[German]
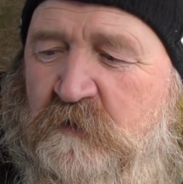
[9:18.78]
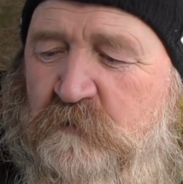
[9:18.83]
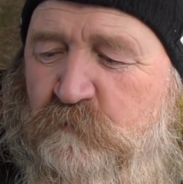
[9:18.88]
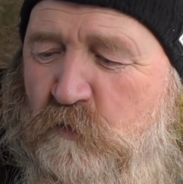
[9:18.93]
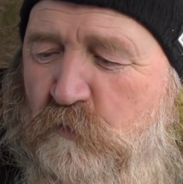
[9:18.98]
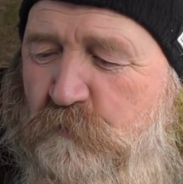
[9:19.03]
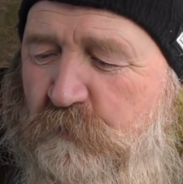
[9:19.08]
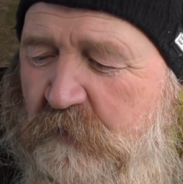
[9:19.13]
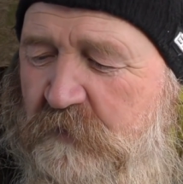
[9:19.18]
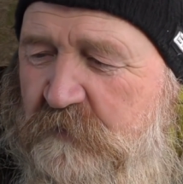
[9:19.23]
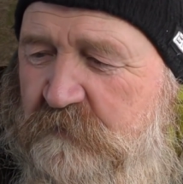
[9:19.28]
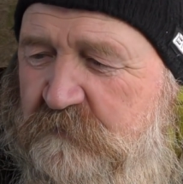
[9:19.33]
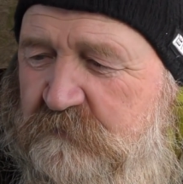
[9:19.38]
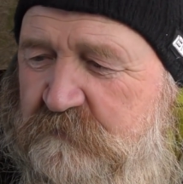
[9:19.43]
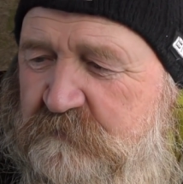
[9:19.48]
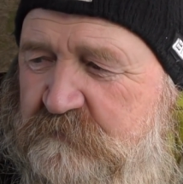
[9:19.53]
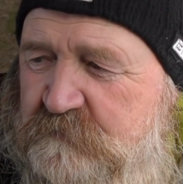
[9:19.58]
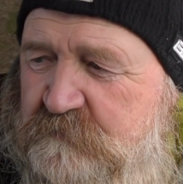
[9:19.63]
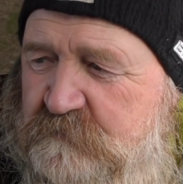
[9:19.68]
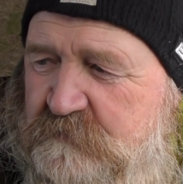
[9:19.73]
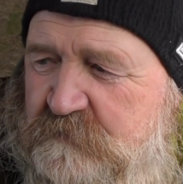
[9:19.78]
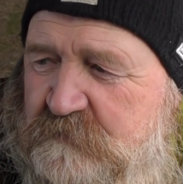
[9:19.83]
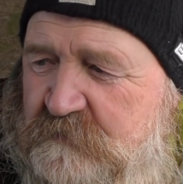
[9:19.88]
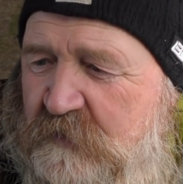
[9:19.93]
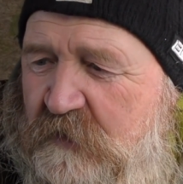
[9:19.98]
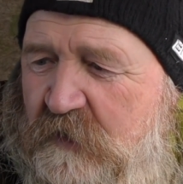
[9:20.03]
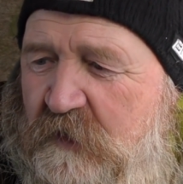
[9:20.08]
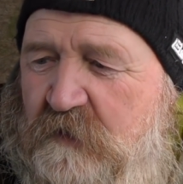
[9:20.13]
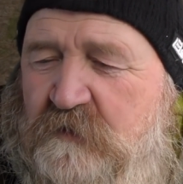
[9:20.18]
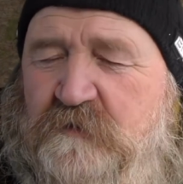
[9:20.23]
Im Übrigen,
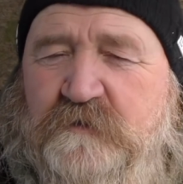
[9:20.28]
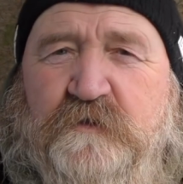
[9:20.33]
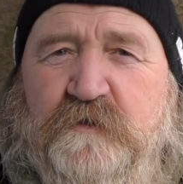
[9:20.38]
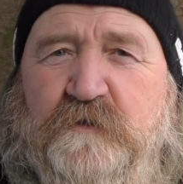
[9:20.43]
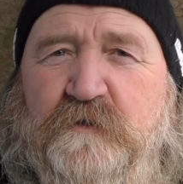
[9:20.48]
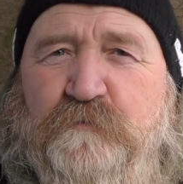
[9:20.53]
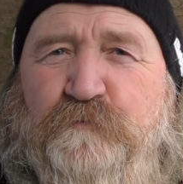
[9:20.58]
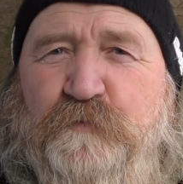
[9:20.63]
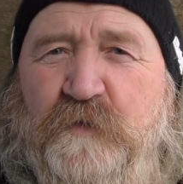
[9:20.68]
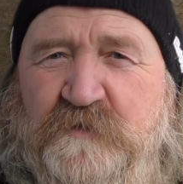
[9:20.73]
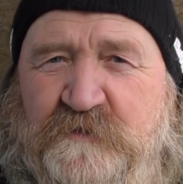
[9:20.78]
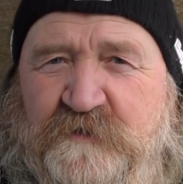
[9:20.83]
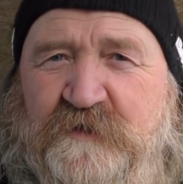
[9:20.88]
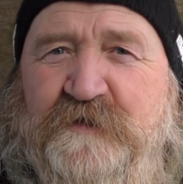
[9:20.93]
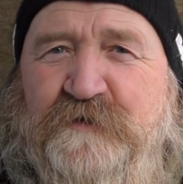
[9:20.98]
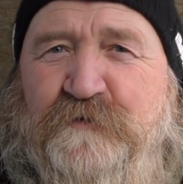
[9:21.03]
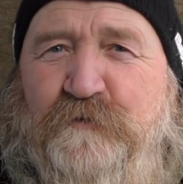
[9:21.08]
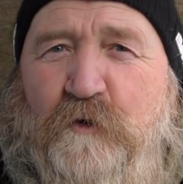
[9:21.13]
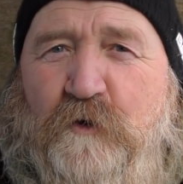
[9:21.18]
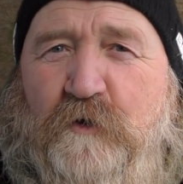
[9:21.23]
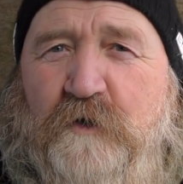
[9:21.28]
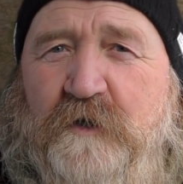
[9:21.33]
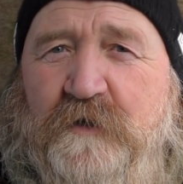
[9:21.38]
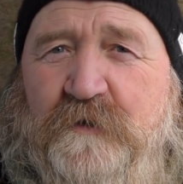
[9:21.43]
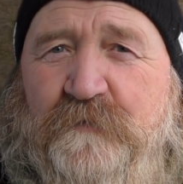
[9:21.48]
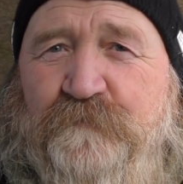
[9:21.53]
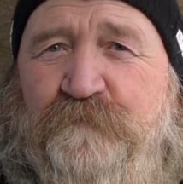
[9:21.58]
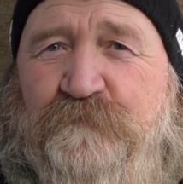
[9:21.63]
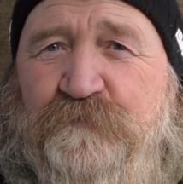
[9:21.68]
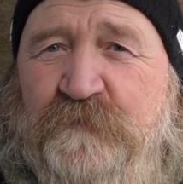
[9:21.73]
dieser alte Benzinkocher
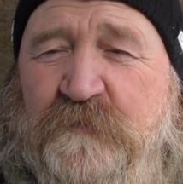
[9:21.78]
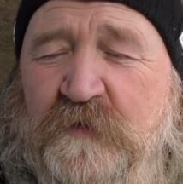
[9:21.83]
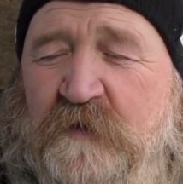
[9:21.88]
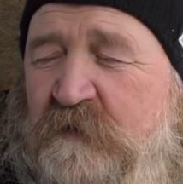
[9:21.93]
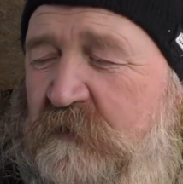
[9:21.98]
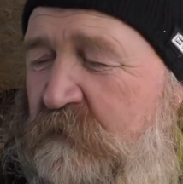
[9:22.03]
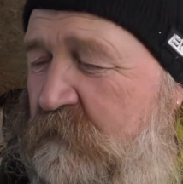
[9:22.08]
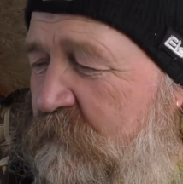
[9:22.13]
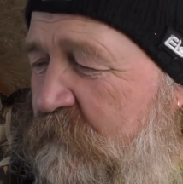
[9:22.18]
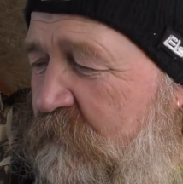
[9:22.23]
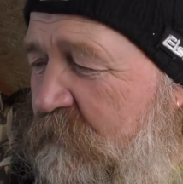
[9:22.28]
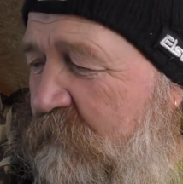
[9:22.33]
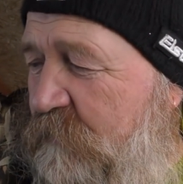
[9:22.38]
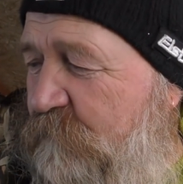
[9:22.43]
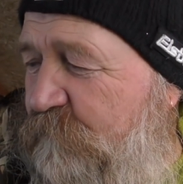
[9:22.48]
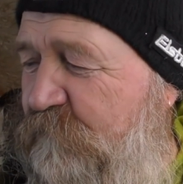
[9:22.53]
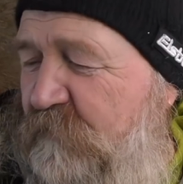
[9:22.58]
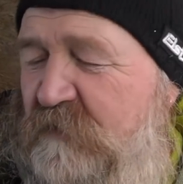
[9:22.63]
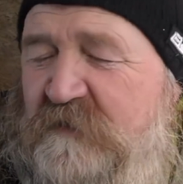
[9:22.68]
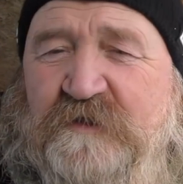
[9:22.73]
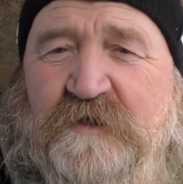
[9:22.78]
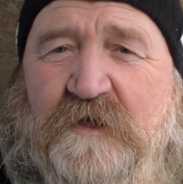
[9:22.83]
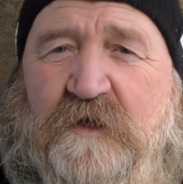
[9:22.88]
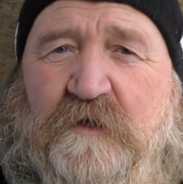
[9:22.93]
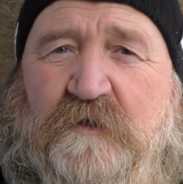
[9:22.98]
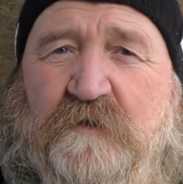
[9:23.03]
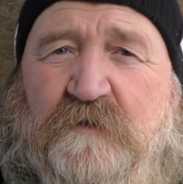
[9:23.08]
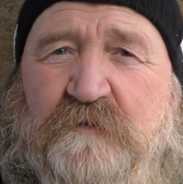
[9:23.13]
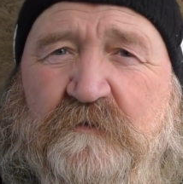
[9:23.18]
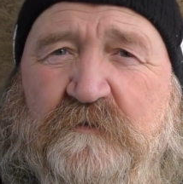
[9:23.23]
im Winter,